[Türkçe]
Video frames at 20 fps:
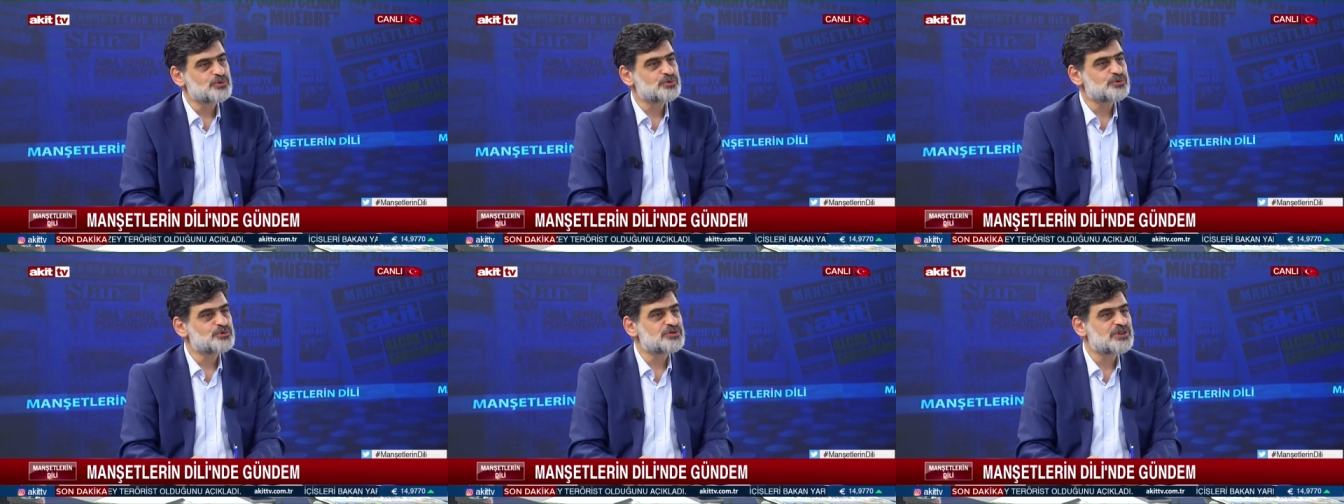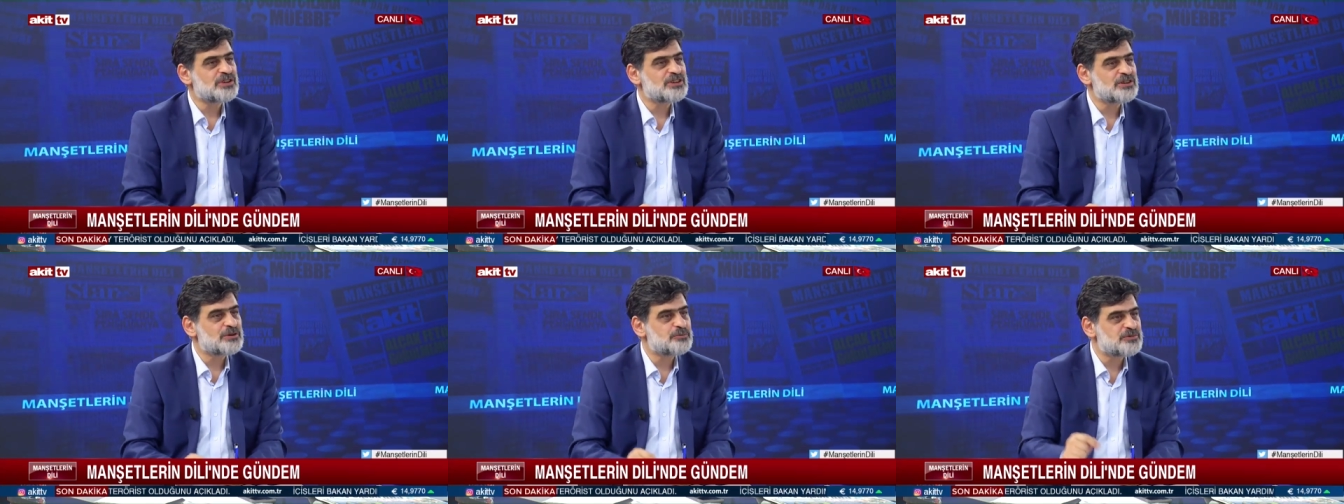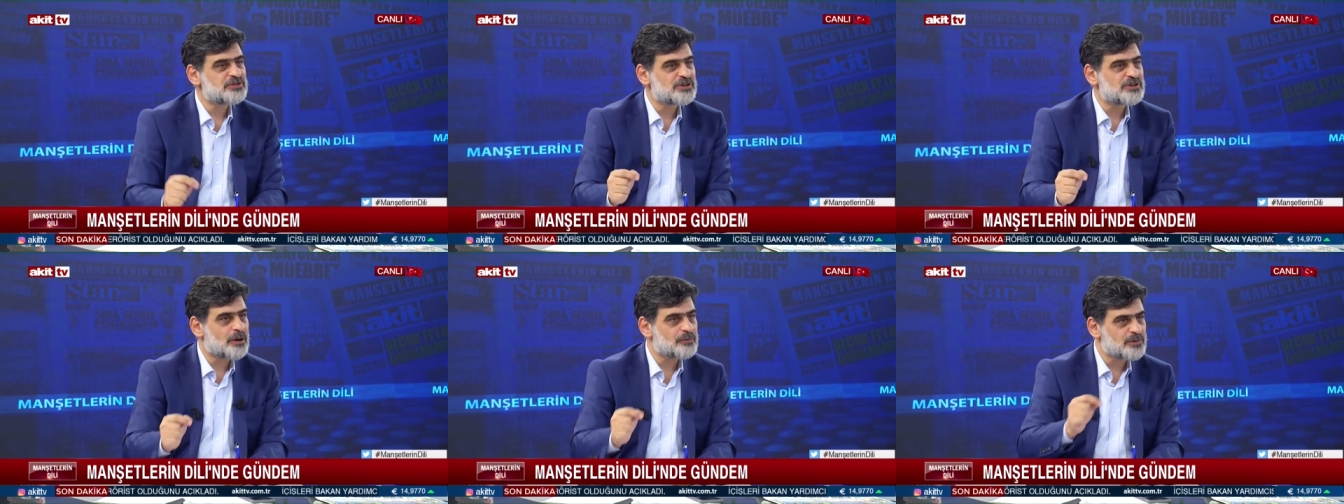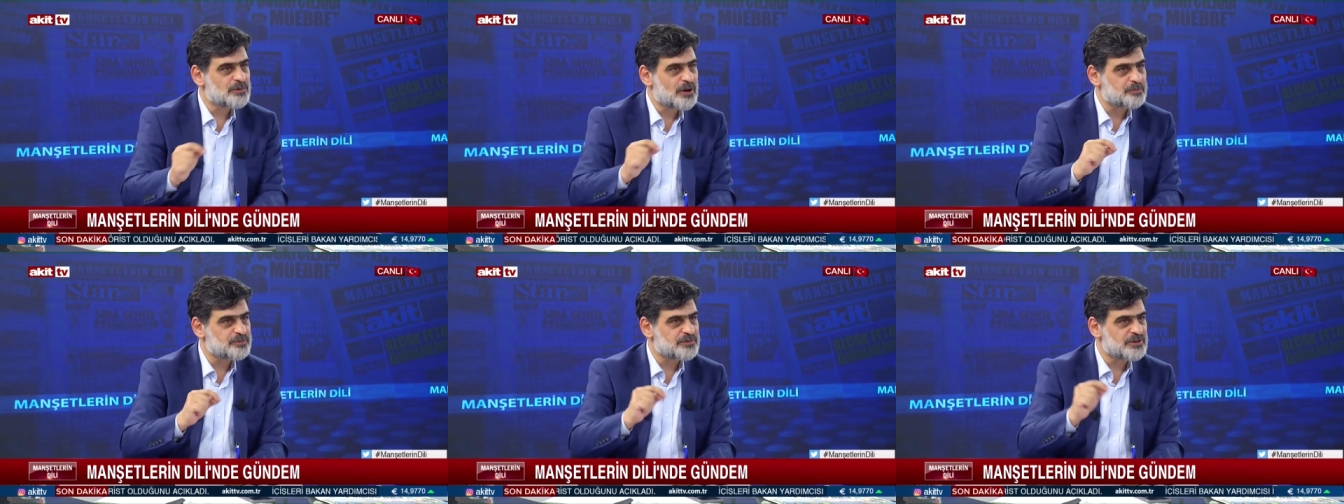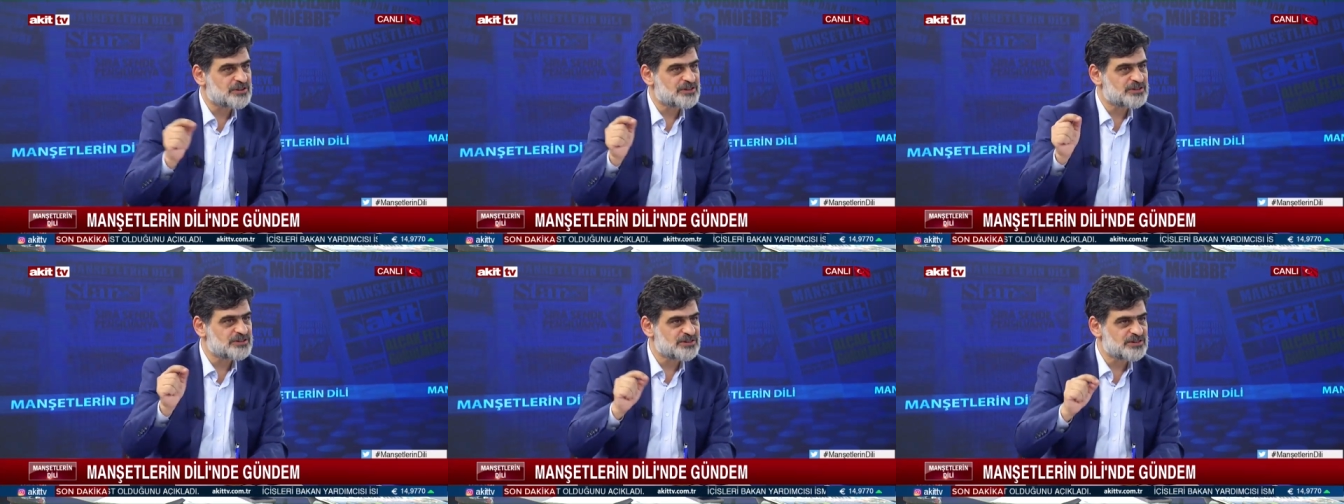%20 zam
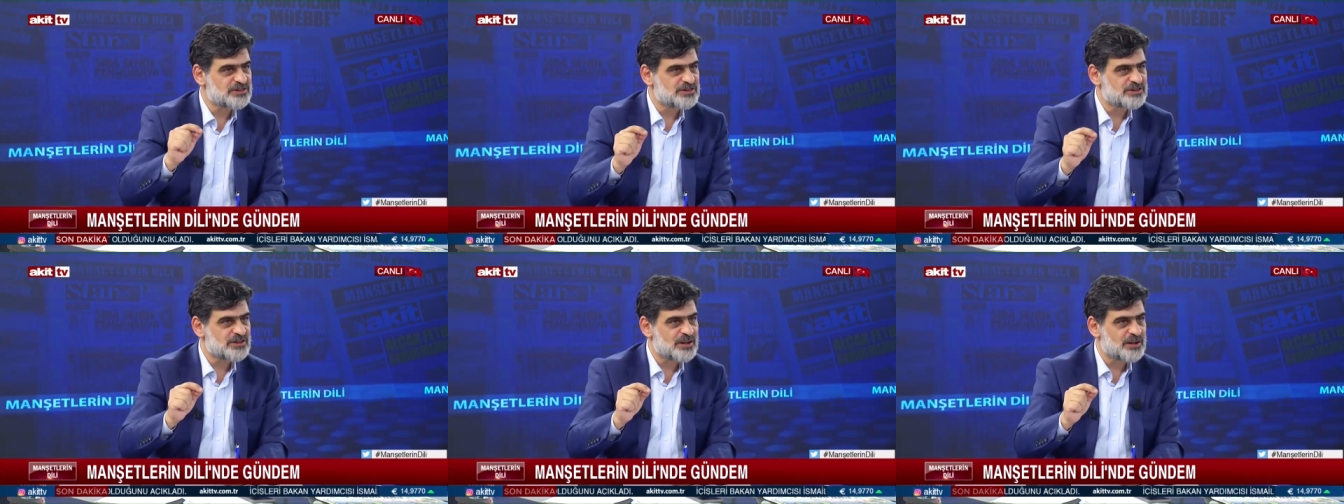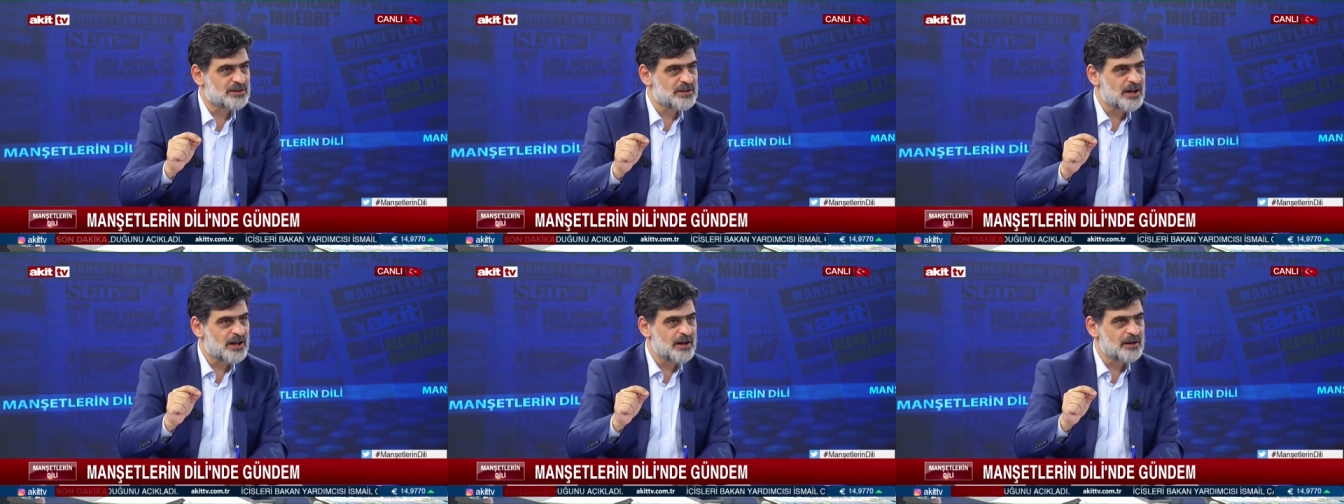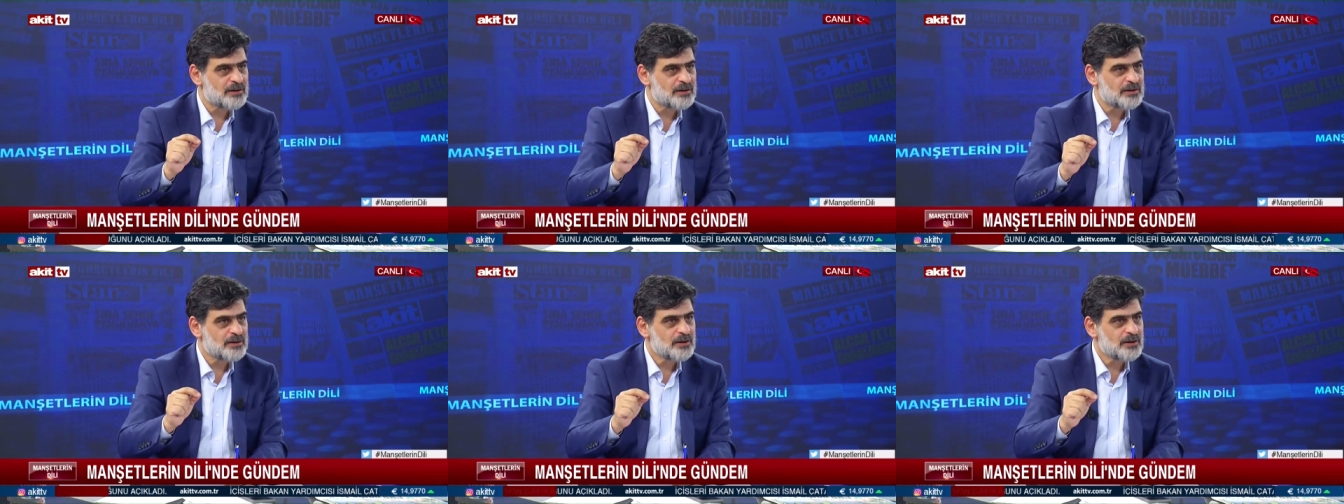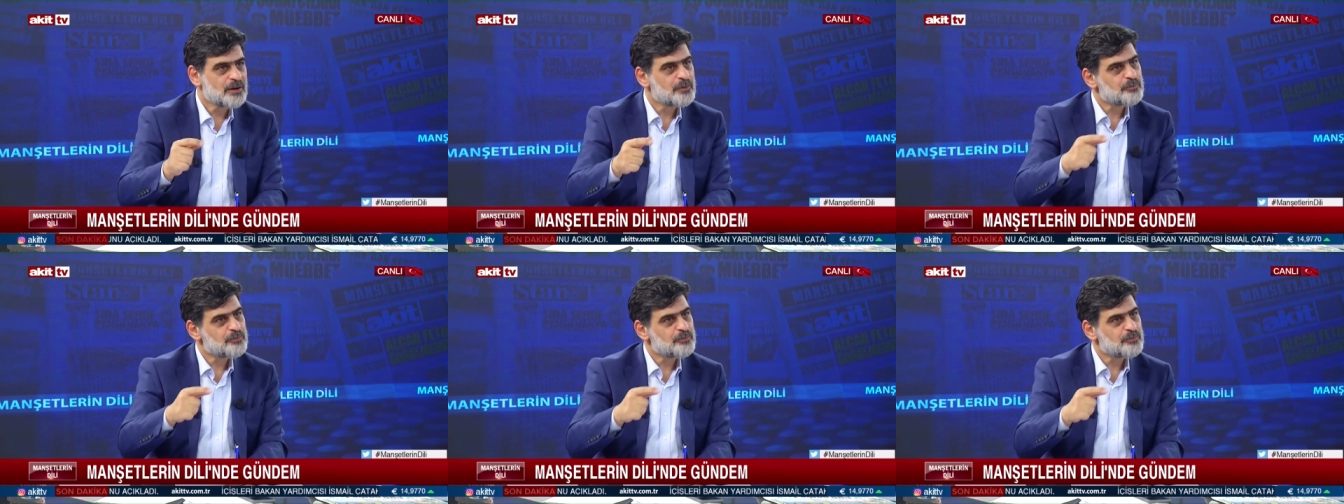yaptı hızlı trene.